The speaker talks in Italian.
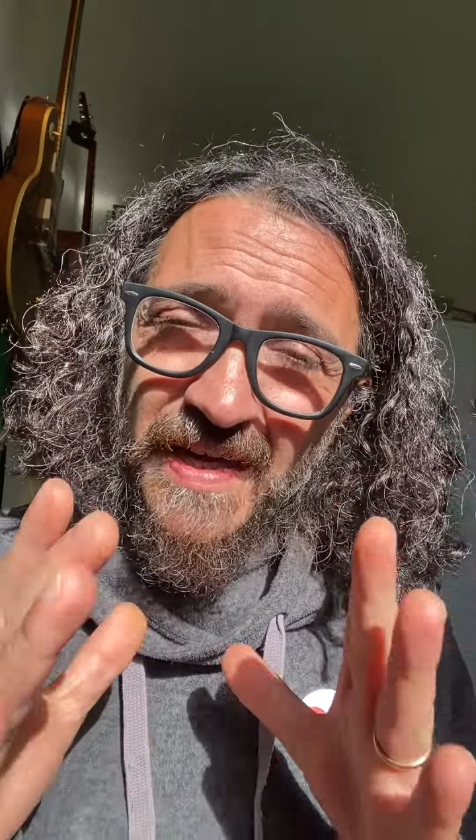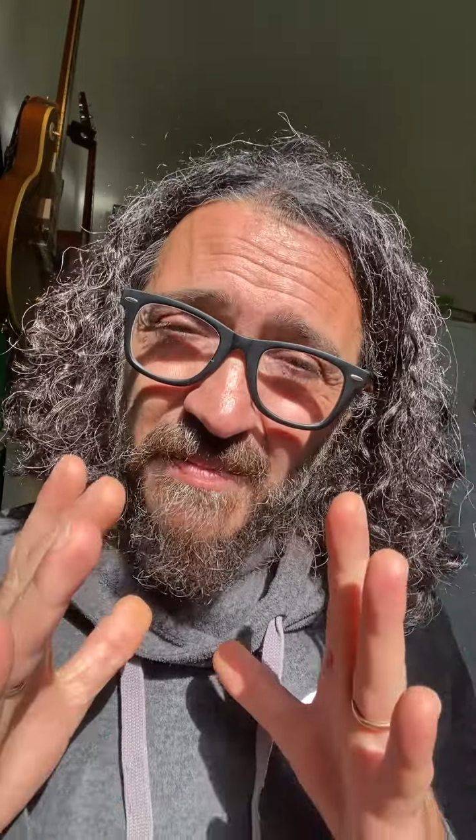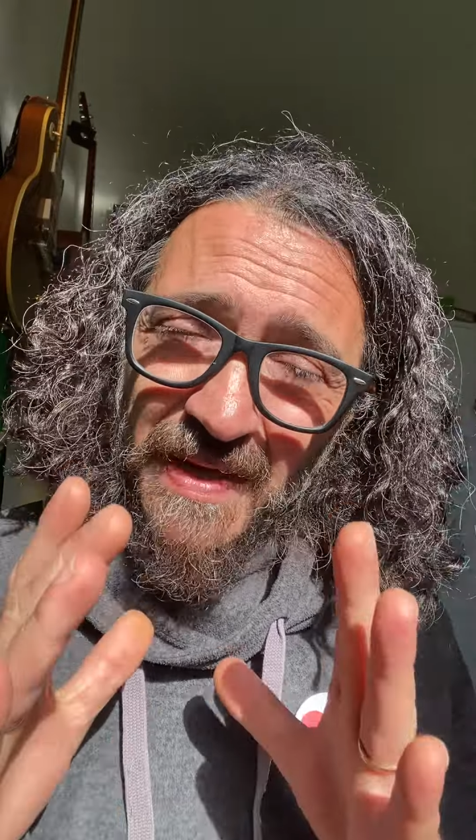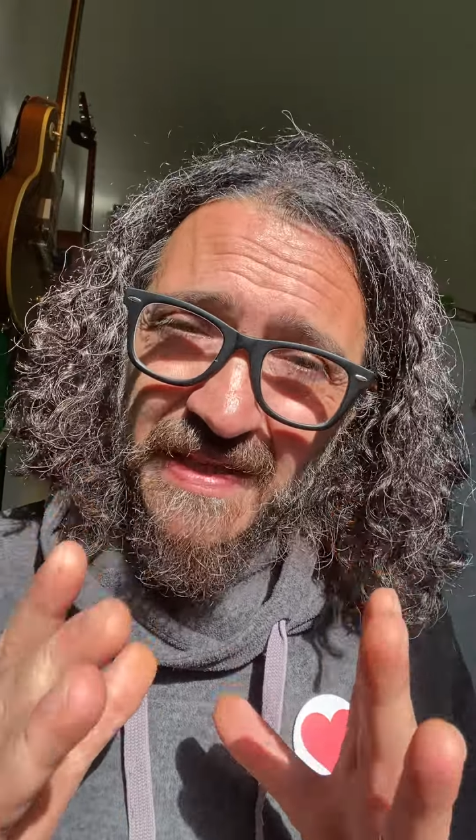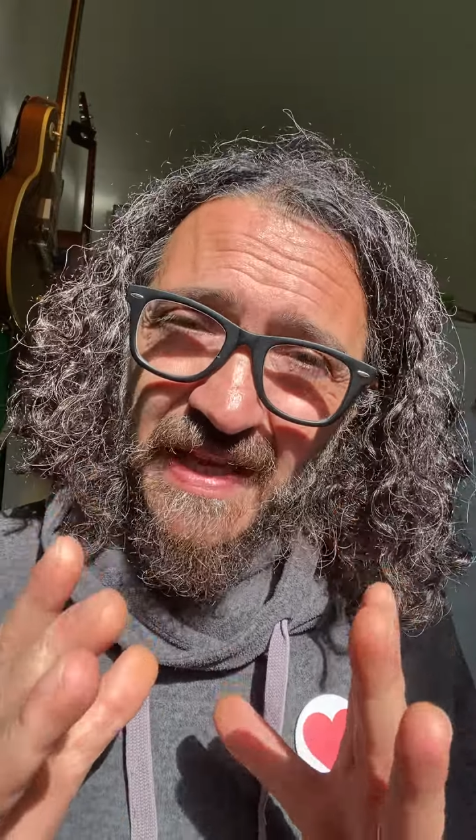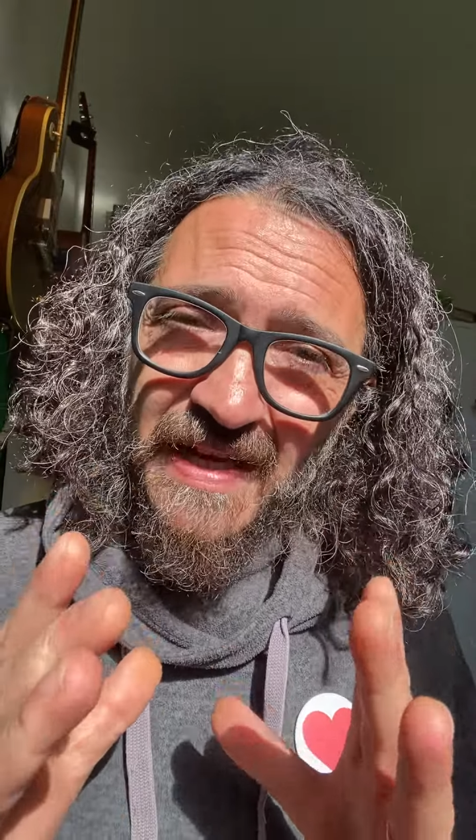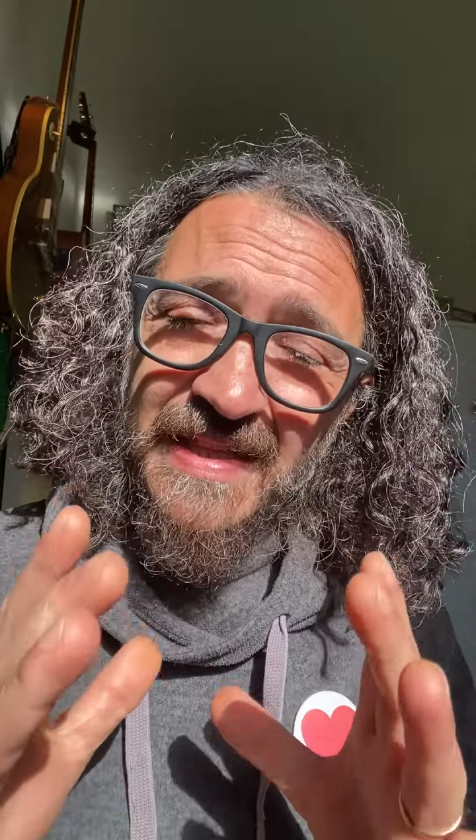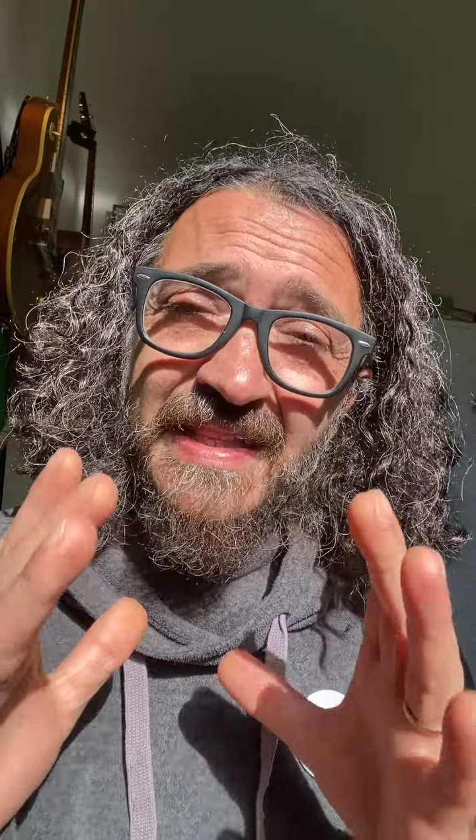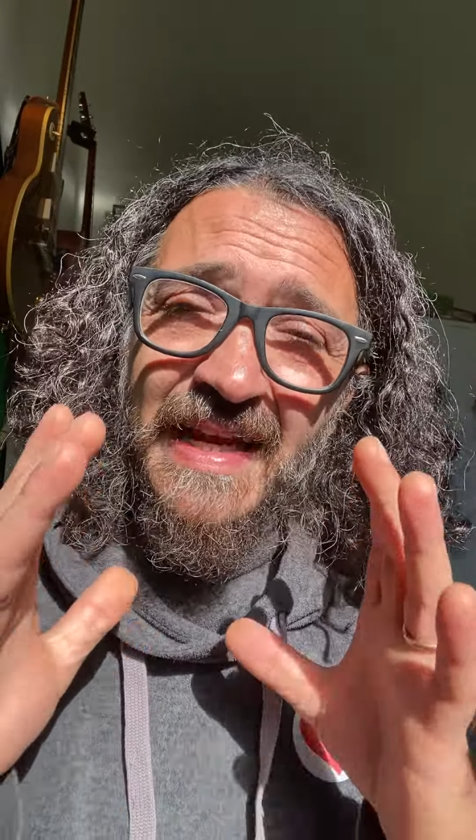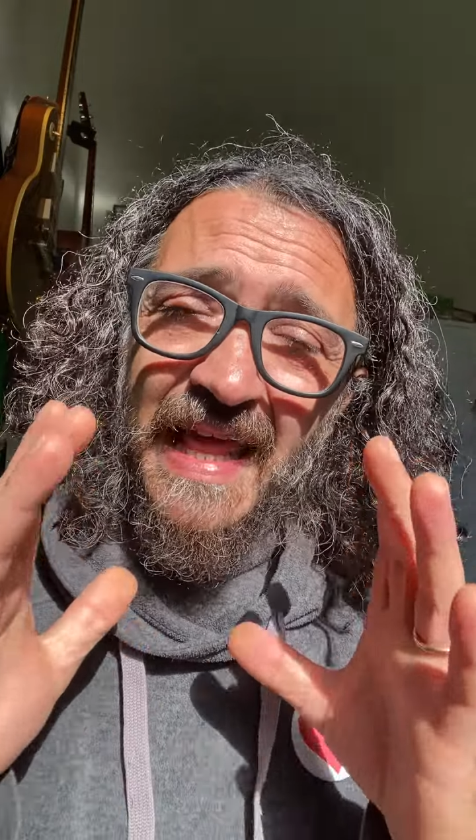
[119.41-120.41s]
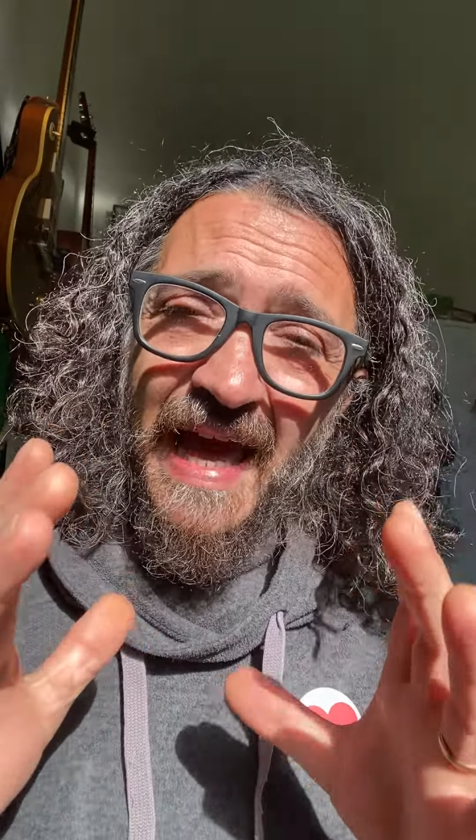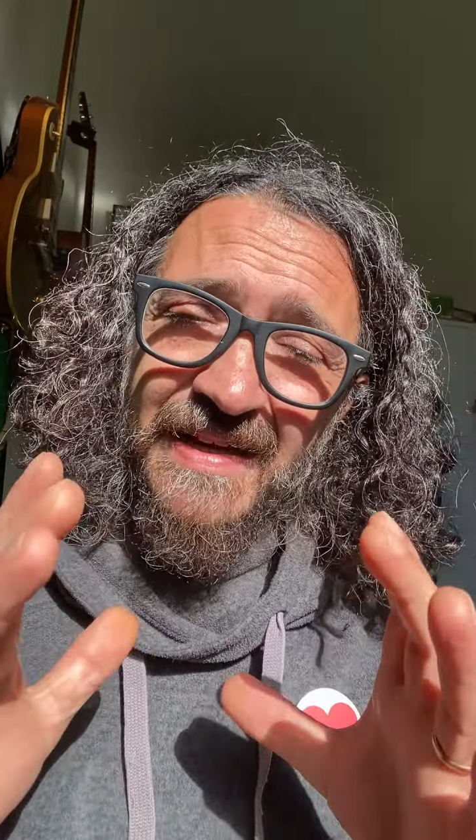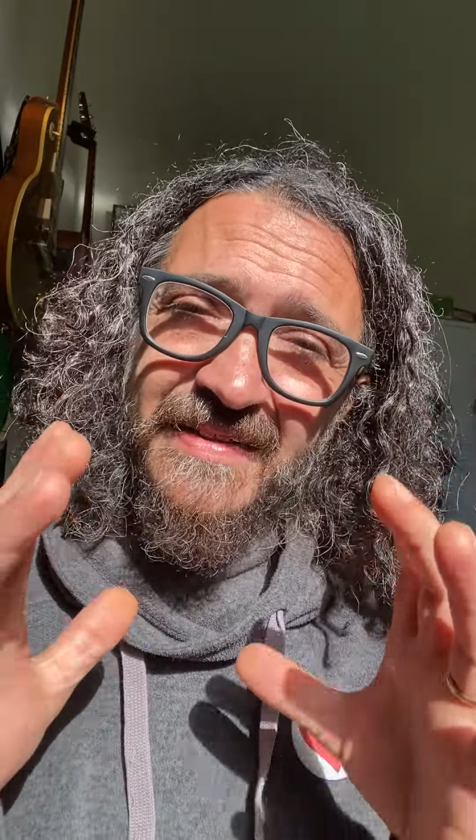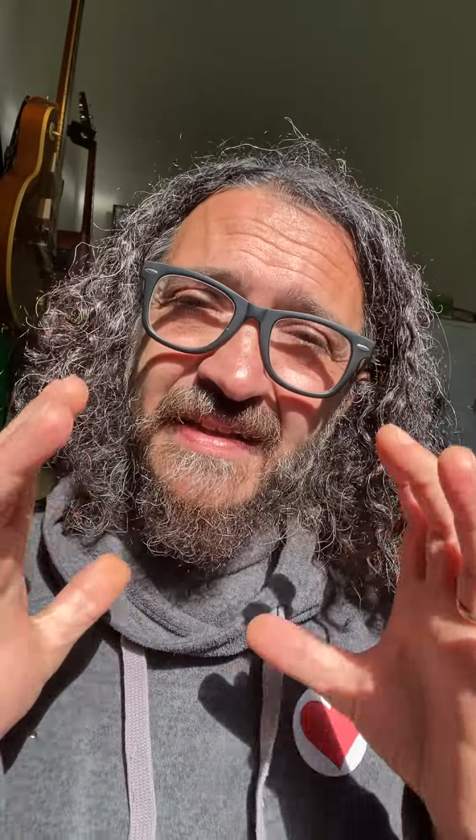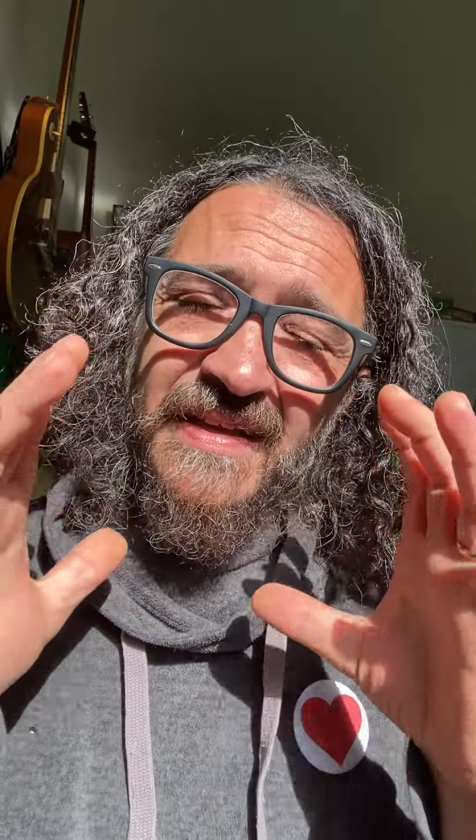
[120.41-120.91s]
rimanere nelle
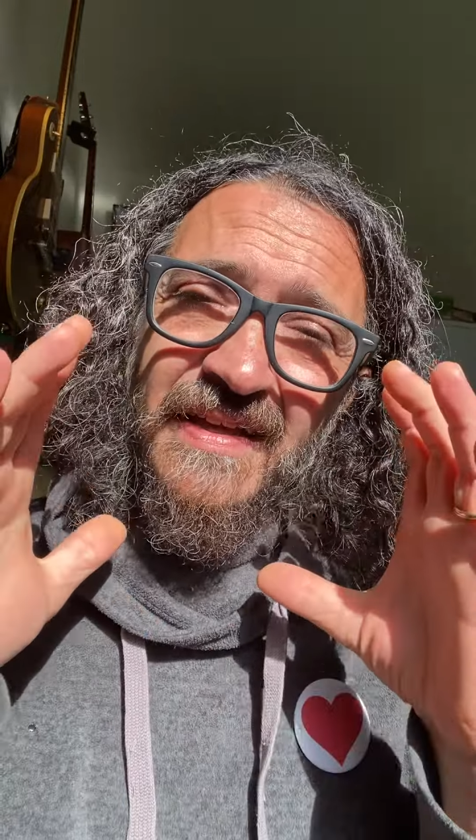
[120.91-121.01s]
alte